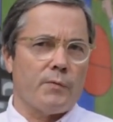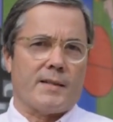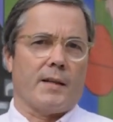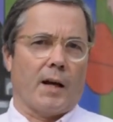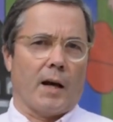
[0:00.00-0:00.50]

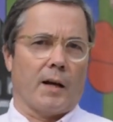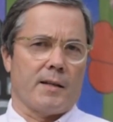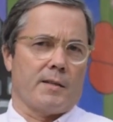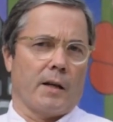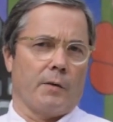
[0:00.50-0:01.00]
festejar
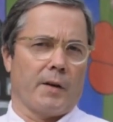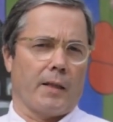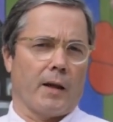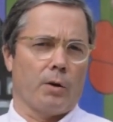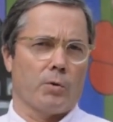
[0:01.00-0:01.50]
este
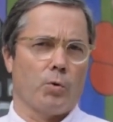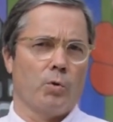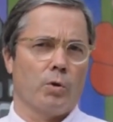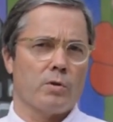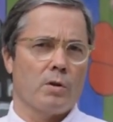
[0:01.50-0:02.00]
aniversario
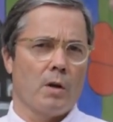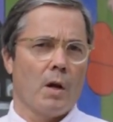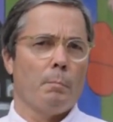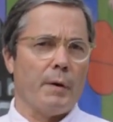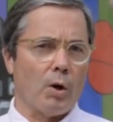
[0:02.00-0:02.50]
juntos,
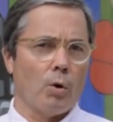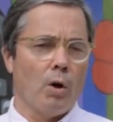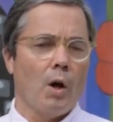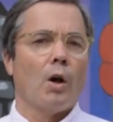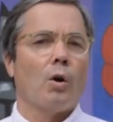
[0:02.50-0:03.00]

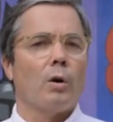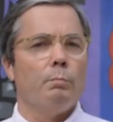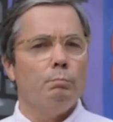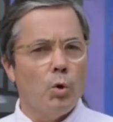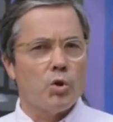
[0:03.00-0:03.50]
pero
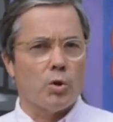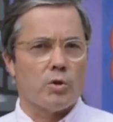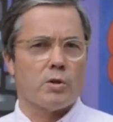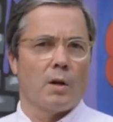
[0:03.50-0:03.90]
con muchos